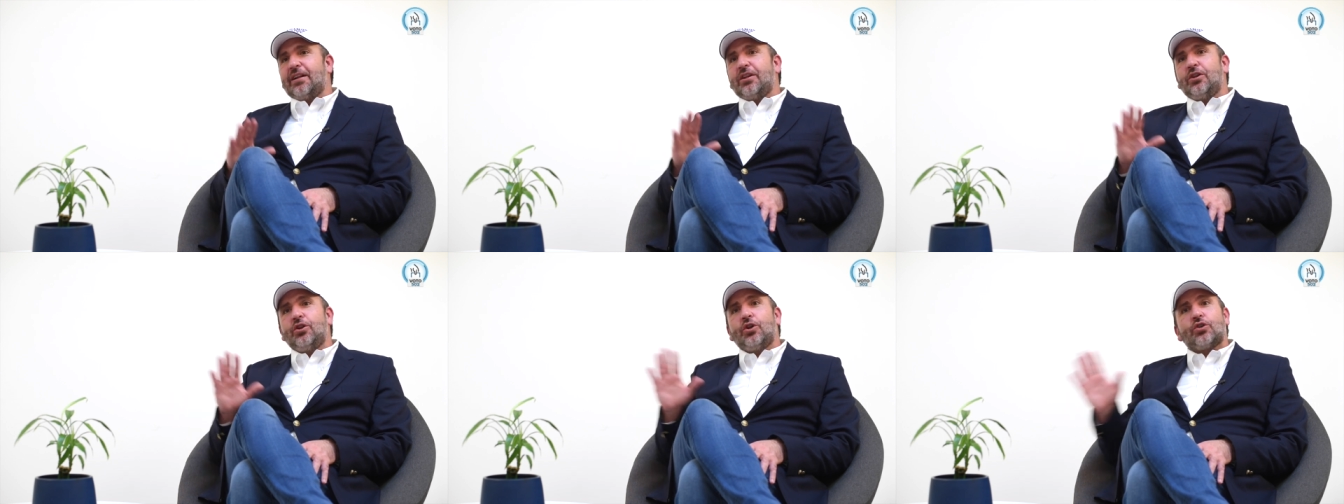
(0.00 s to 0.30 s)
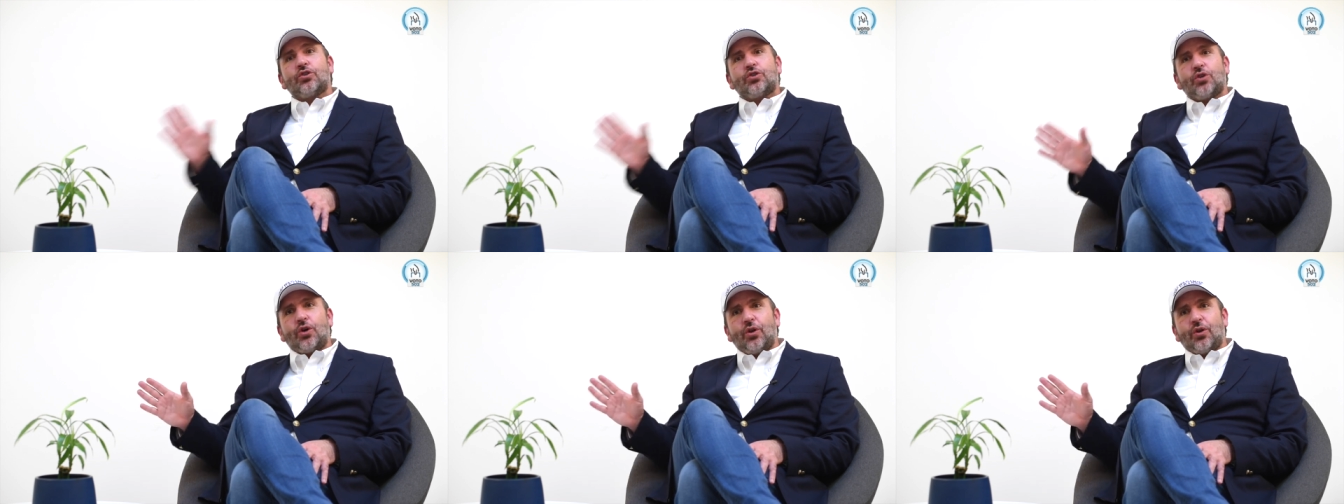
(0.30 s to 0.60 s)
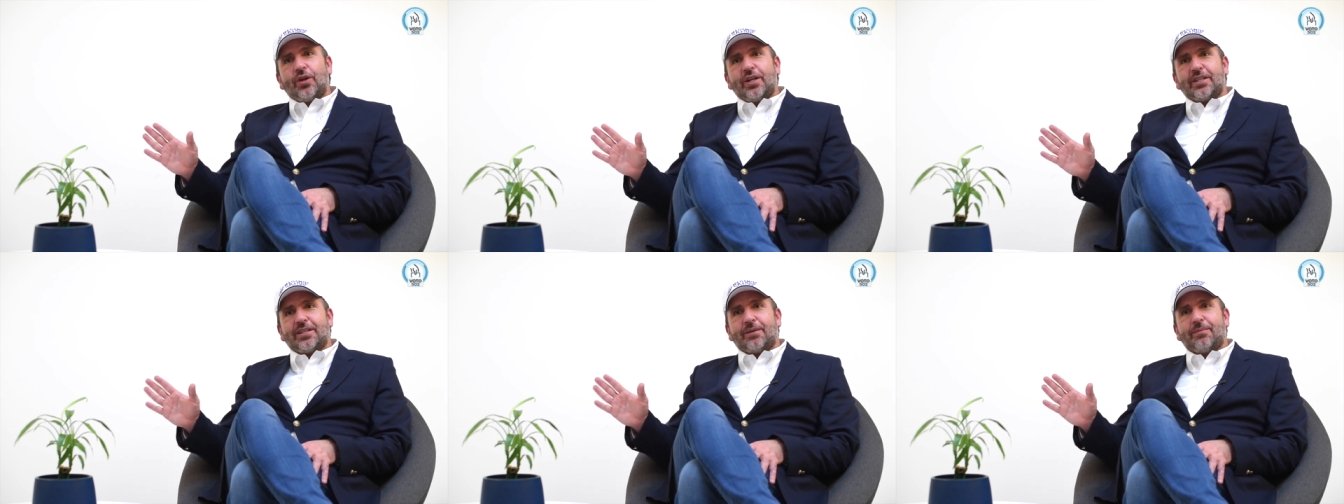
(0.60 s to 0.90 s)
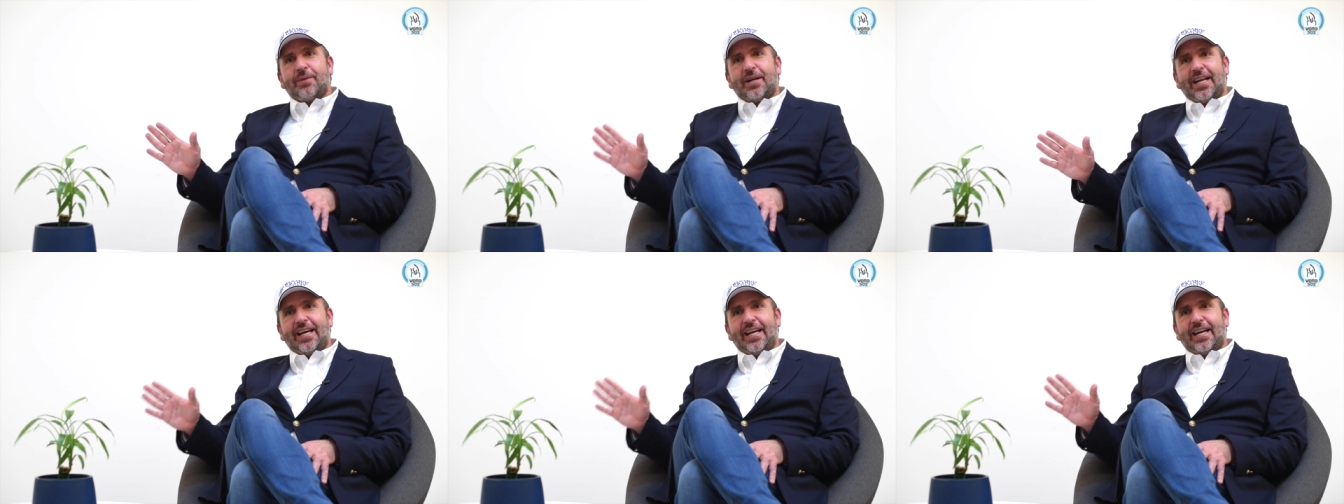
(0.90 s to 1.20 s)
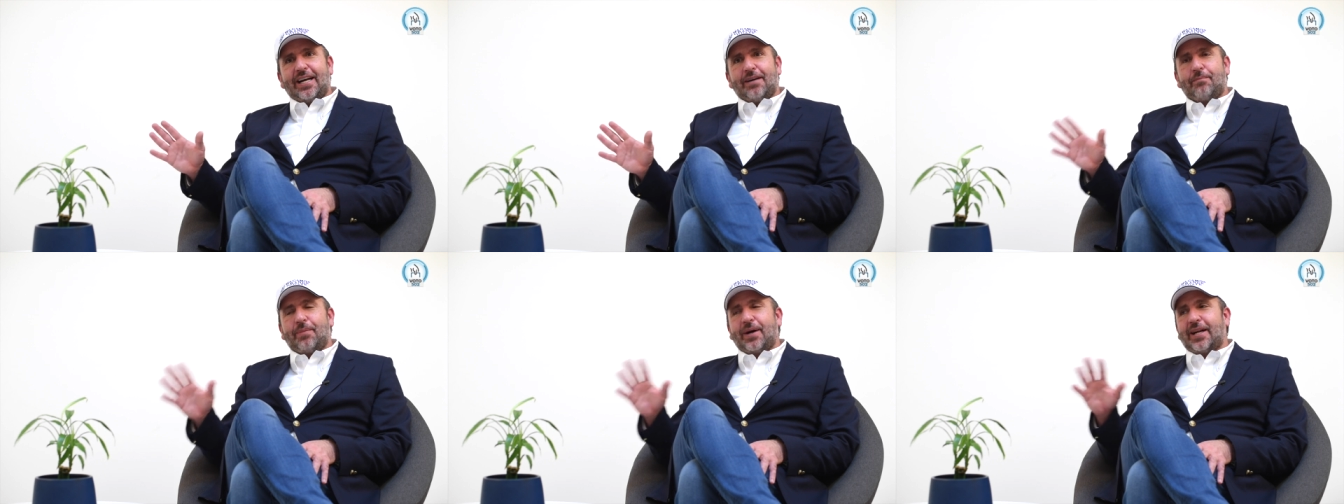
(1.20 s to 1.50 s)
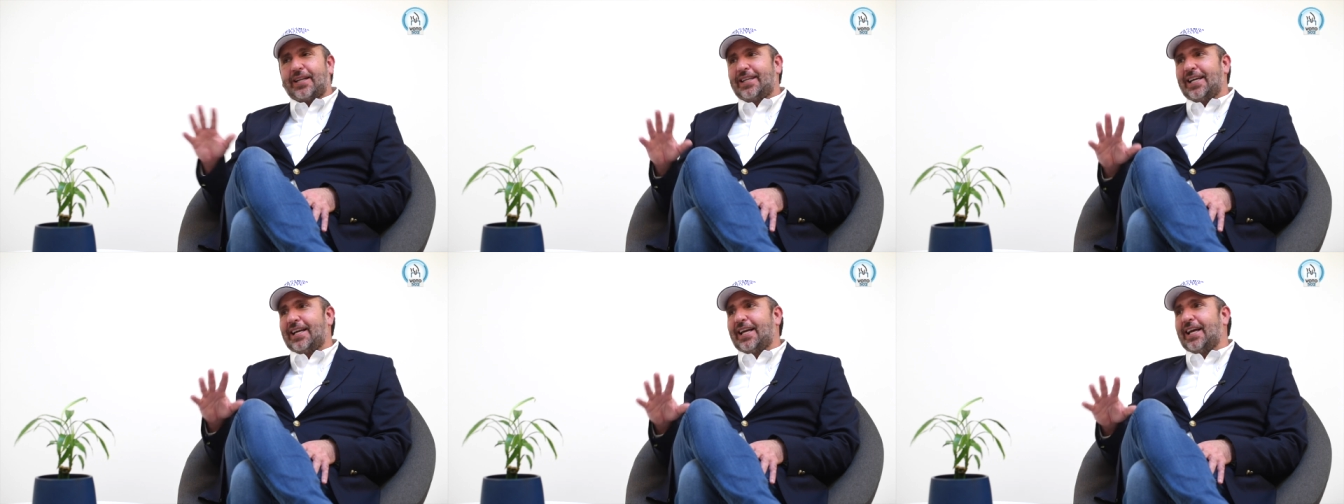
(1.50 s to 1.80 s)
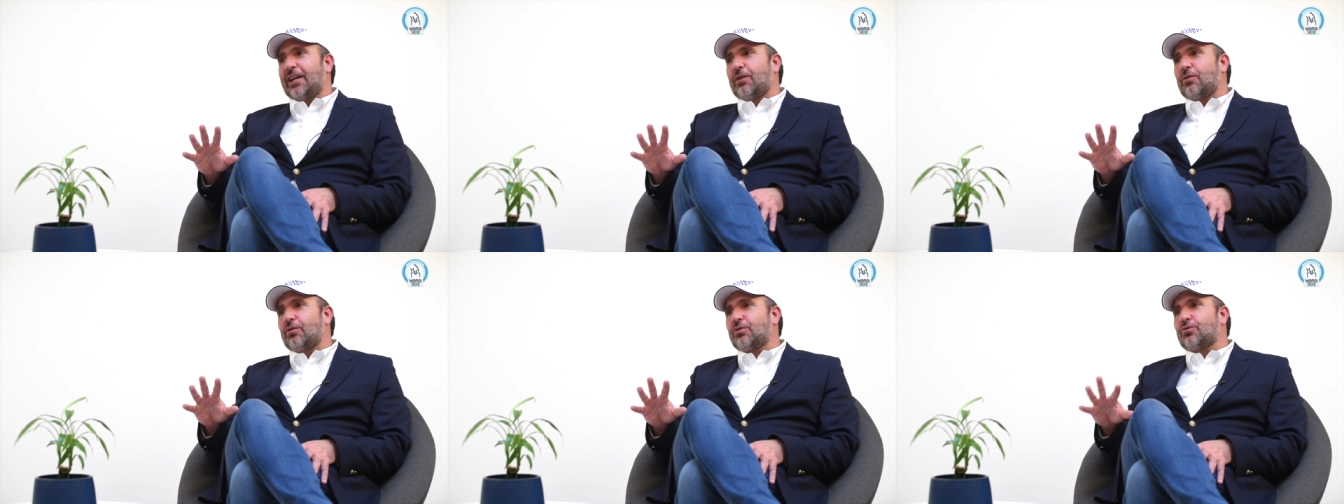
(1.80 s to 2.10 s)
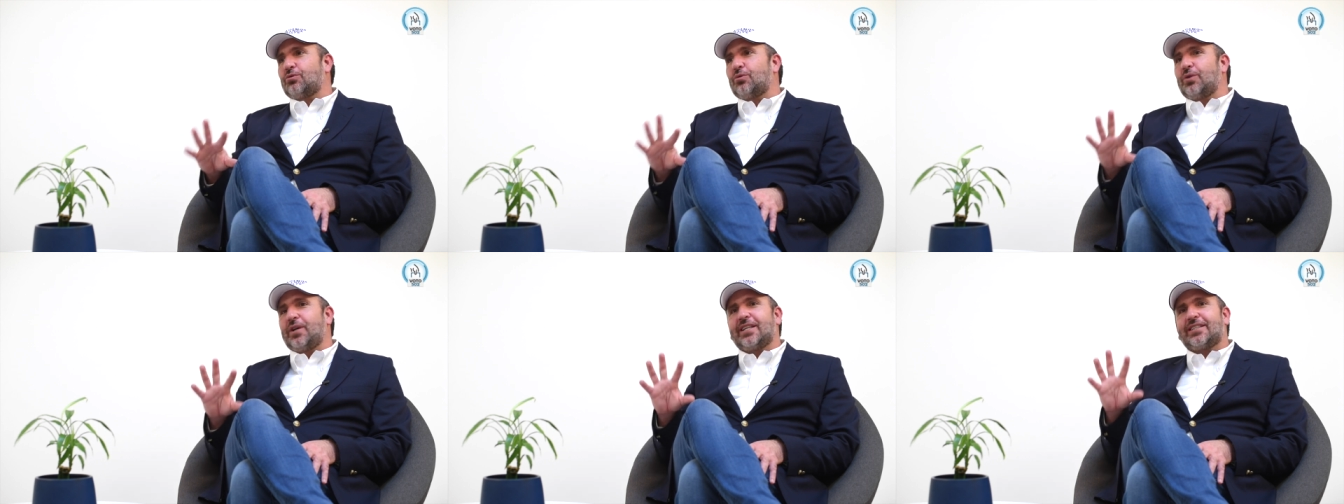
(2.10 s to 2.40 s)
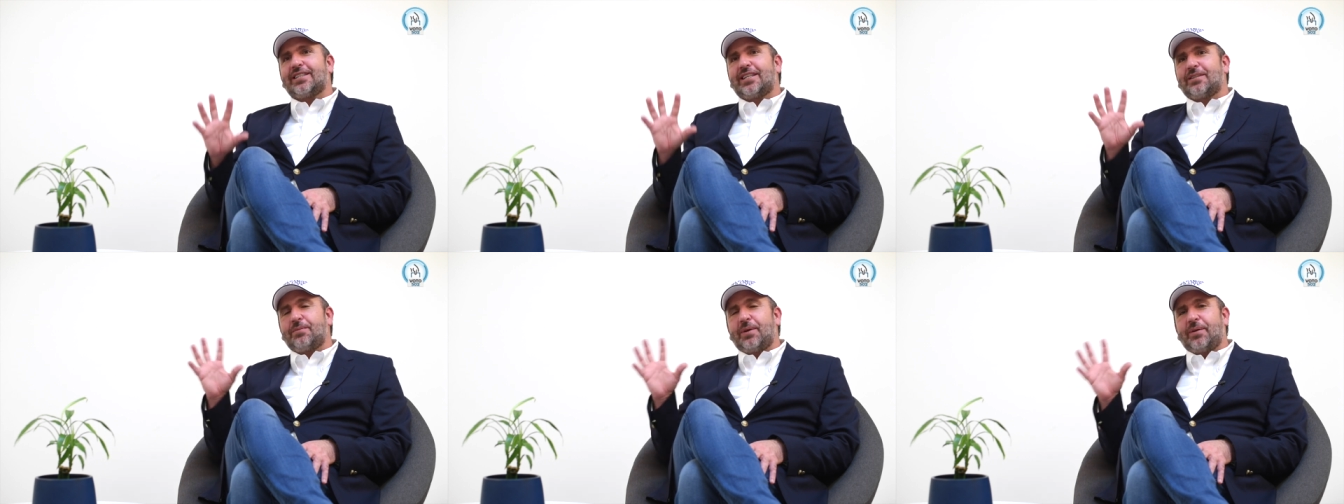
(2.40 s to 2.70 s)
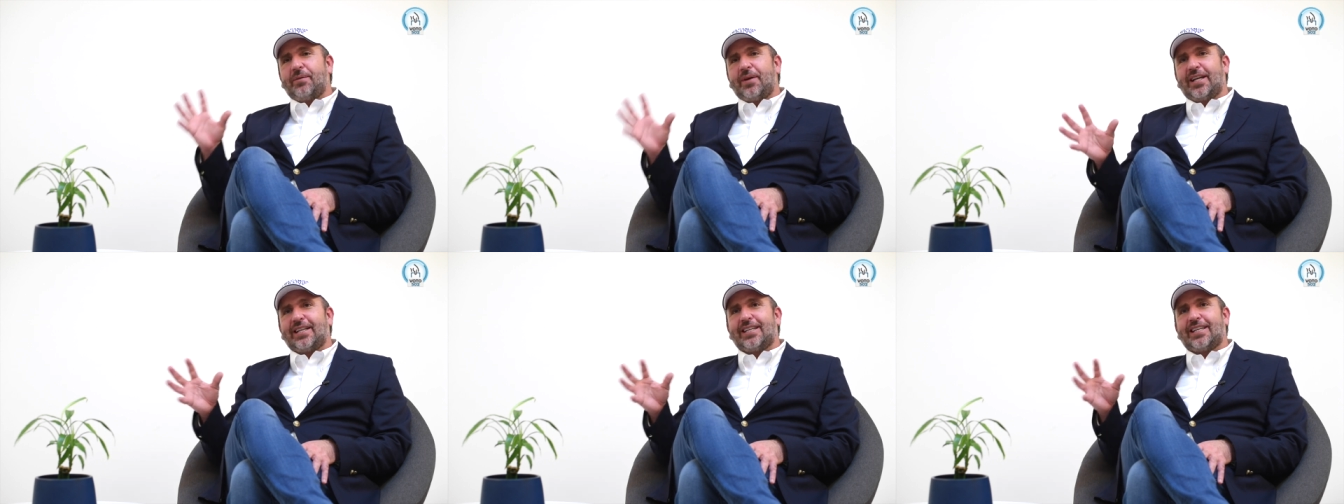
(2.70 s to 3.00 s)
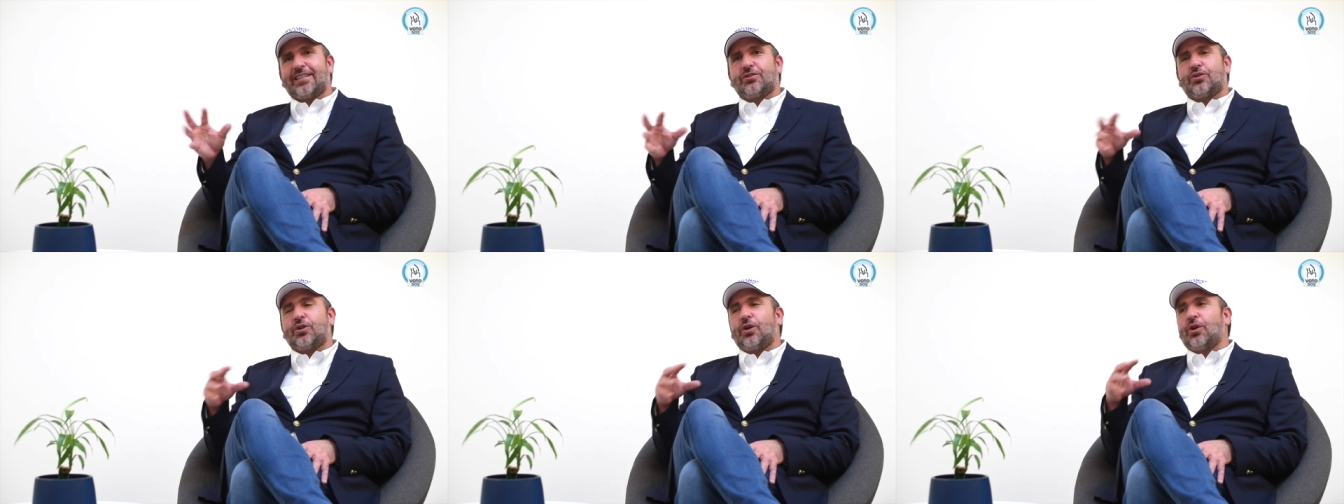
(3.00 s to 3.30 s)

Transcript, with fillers: No solo de esa manera, aparte que el construir esas viviendas,